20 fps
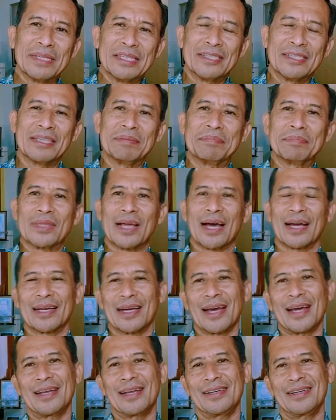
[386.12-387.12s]

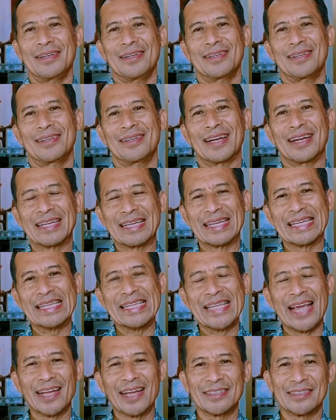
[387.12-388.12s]
menciptakan
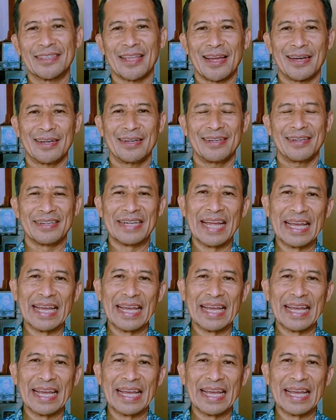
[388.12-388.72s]
kegiatan